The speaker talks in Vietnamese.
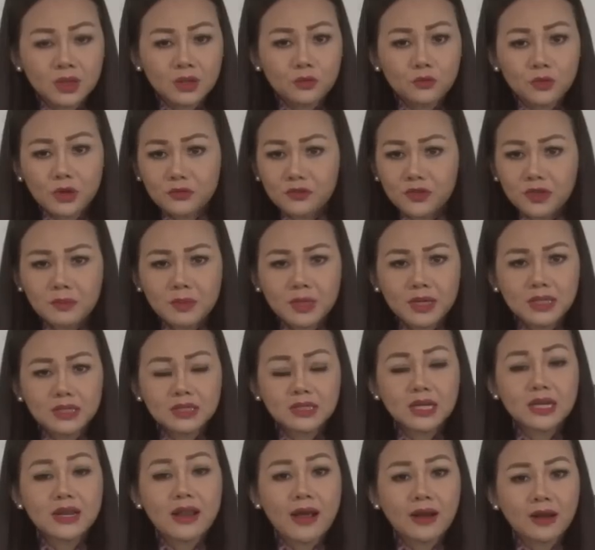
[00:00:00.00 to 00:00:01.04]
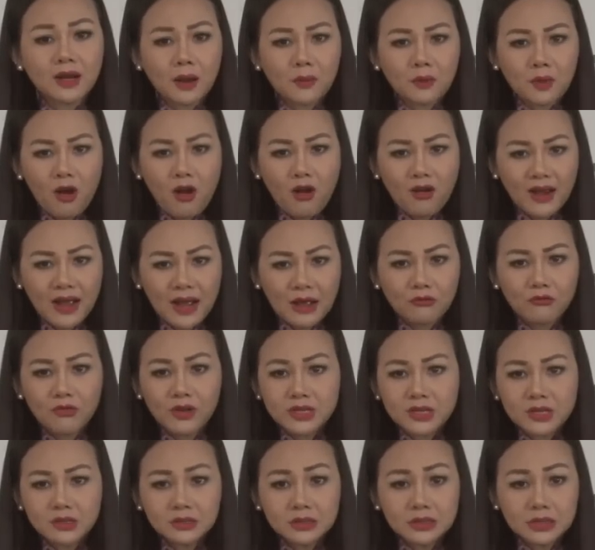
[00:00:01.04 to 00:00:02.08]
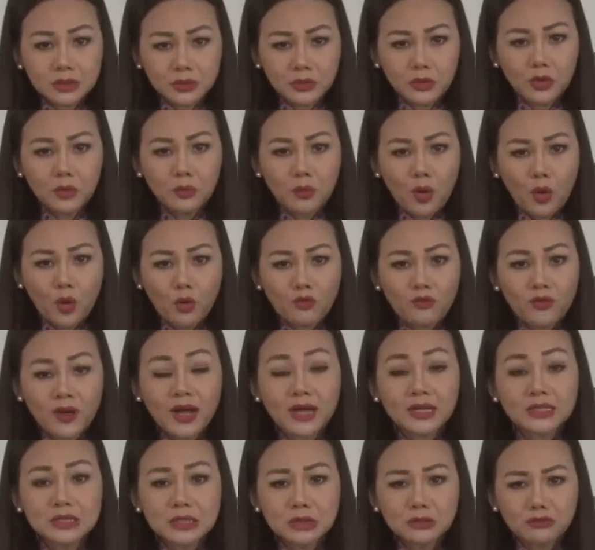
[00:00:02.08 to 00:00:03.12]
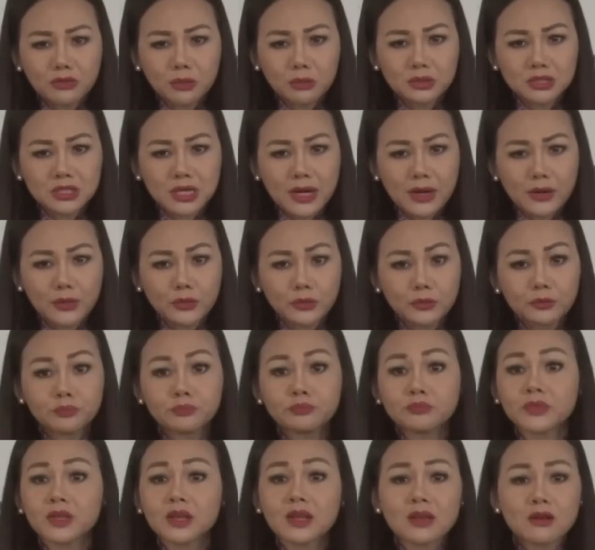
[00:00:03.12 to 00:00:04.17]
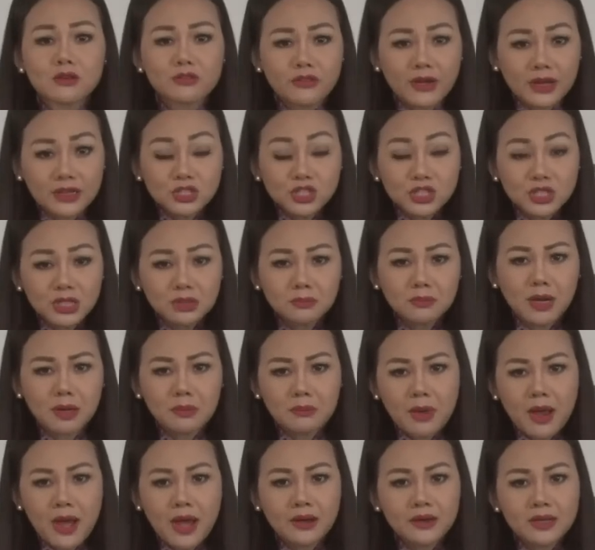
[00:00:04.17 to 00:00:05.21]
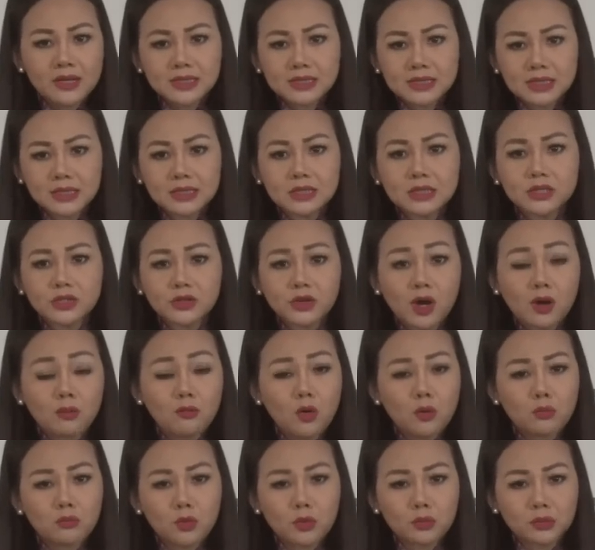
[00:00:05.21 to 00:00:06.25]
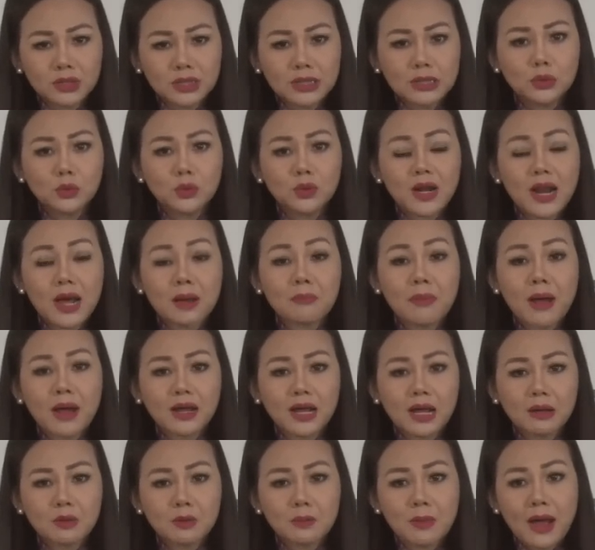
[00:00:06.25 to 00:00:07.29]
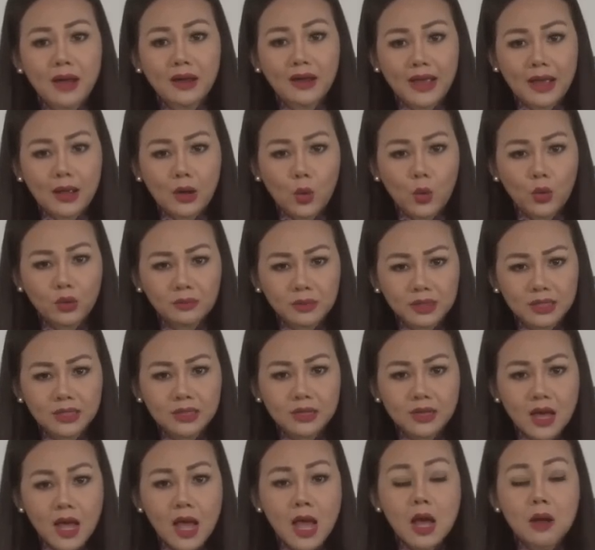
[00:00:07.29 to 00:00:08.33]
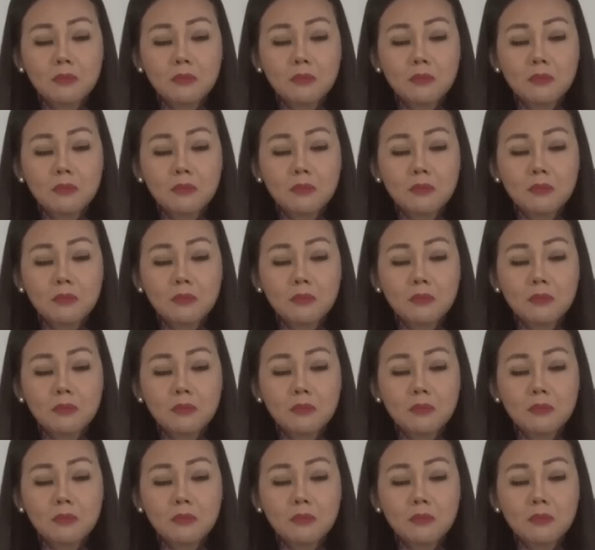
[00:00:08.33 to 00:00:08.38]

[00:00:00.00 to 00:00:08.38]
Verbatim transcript: Về phía Mỹ thì đang gặp khó khăn về chính trị nội bộ và trước phong trào phản chiến mạnh mẽ, Nixon chỉ có một mục tiêu là mang hai mươi ba nghìn quân Mỹ,